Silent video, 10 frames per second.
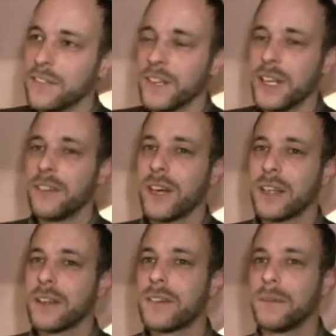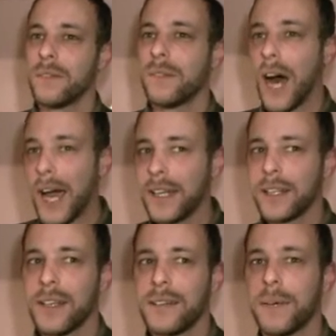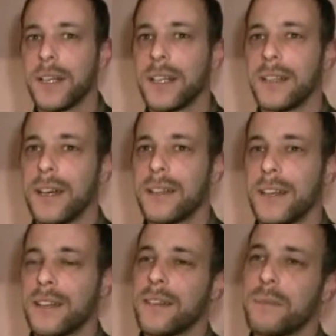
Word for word: Die Fehler waren zum einen, dass man gedacht hat,